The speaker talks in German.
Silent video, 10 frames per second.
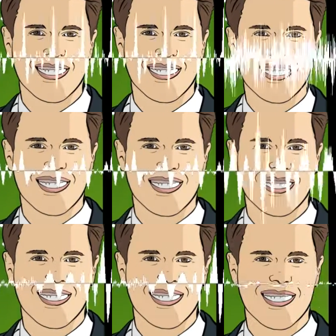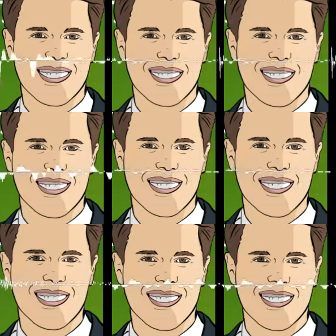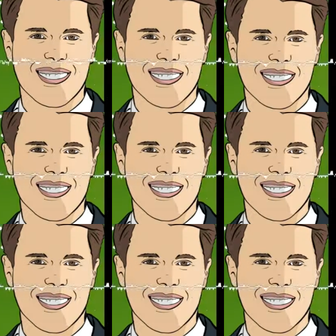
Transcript: war das ja noch nicht das Megathema wahrscheinlich.